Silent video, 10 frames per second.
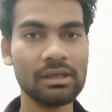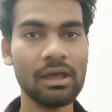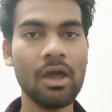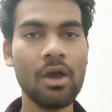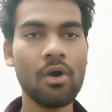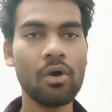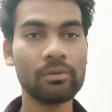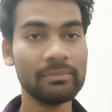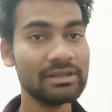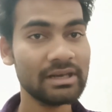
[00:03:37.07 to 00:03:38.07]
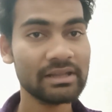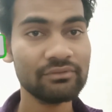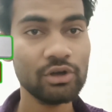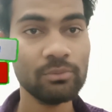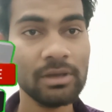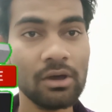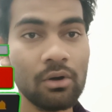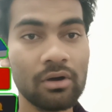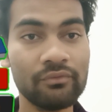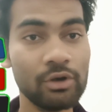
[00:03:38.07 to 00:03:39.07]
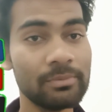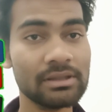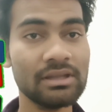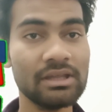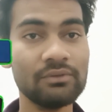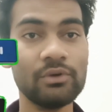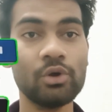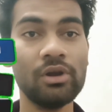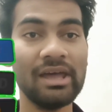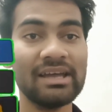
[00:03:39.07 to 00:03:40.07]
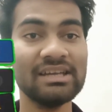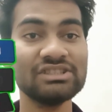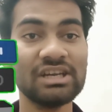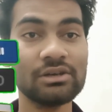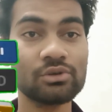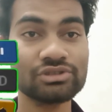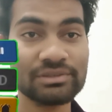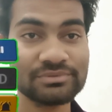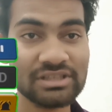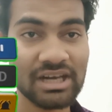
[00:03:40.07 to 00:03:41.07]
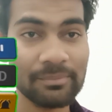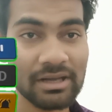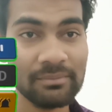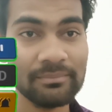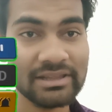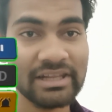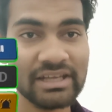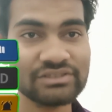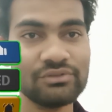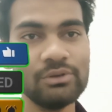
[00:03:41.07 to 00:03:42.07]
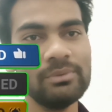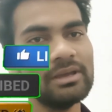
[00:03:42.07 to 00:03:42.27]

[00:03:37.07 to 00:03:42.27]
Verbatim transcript: हैं और मिलते हैं नेक्स्ट वीडियो में और वीडियो पसंद आए तो वीडियो को लाइक करें चैनल को सब्सक्राइब करें मिलते हैं नेक्स्ट वीडियो में